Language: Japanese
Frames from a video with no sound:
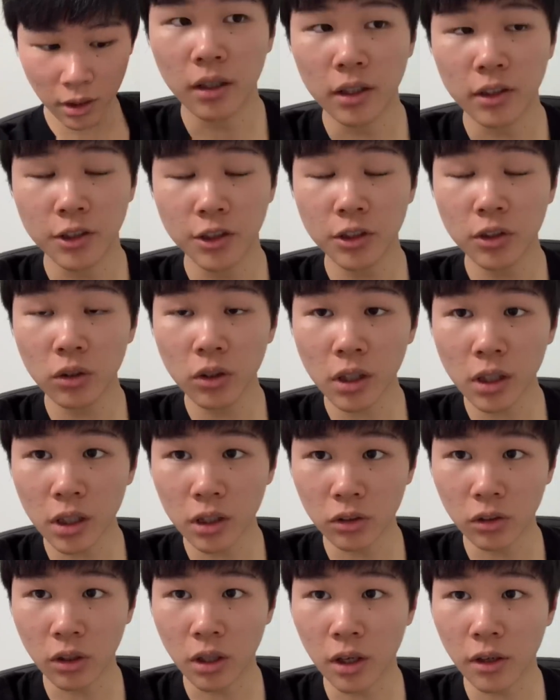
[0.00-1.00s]
14日
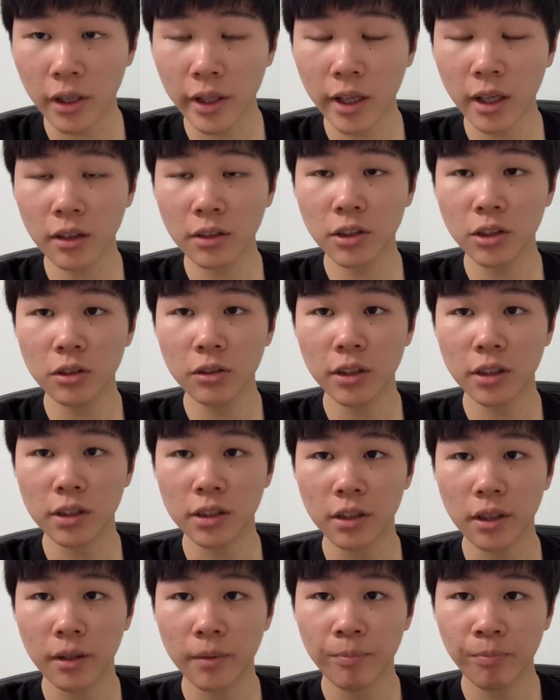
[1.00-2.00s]
間の隔離期間中はで
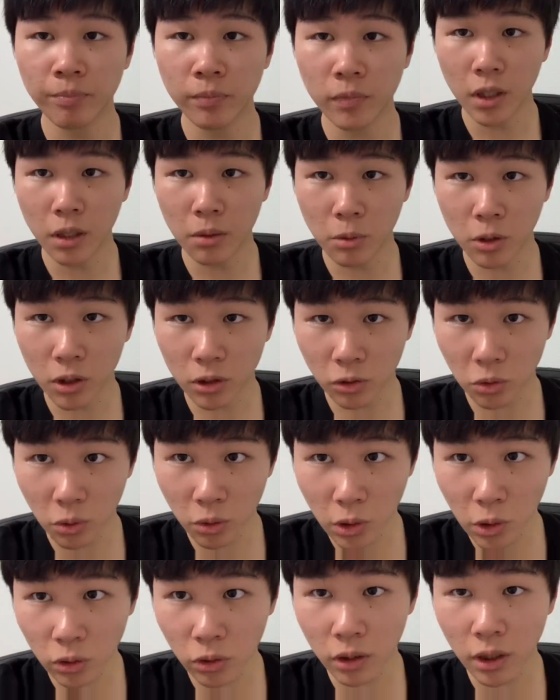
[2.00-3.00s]
すね、え僕は
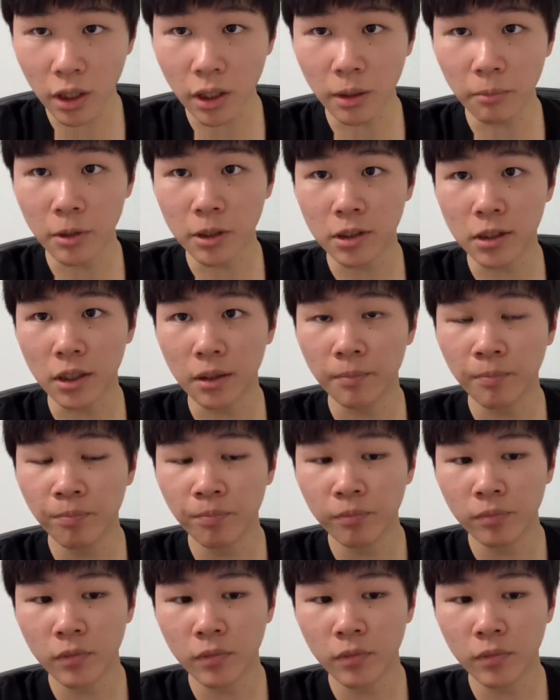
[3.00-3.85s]
東京都内にいました。